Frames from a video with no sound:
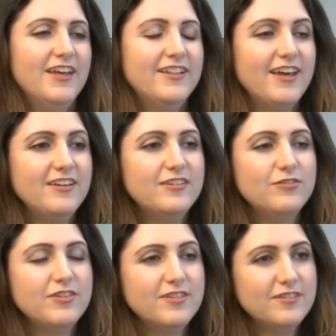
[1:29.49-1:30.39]
Thaís, e
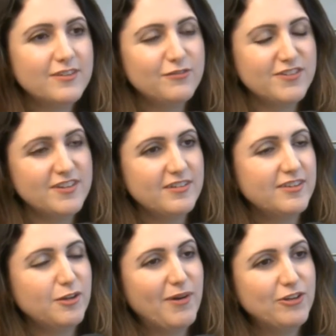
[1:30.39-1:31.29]
vocês estão fazendo
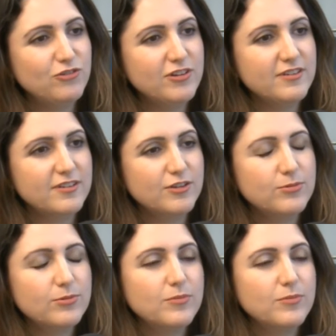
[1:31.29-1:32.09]
esse trabalho utilizando